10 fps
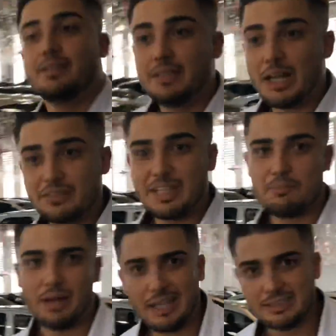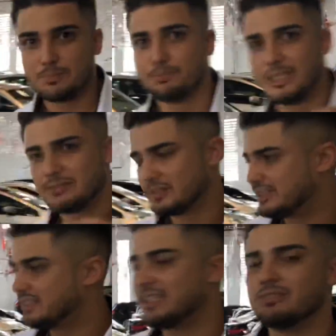Não tem mais, mesmo se
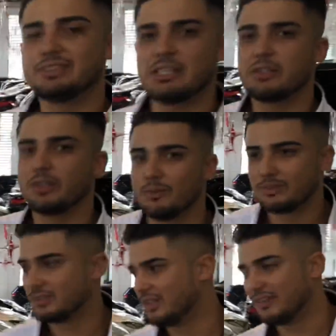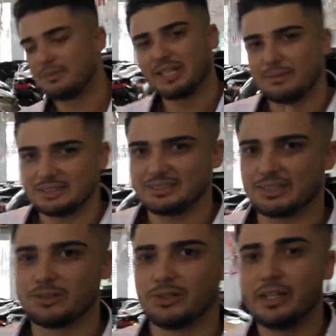você quiser um zero quilômetro, não fabrica mais
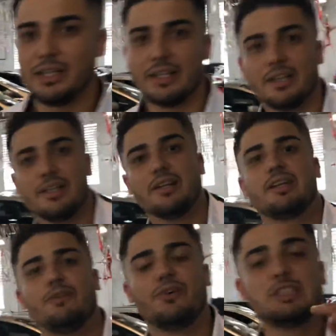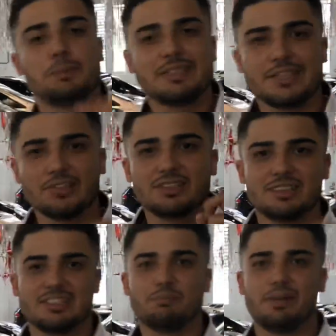essa cor. Ou seja, que foi especial de
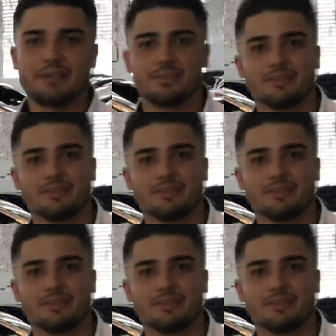lançamento.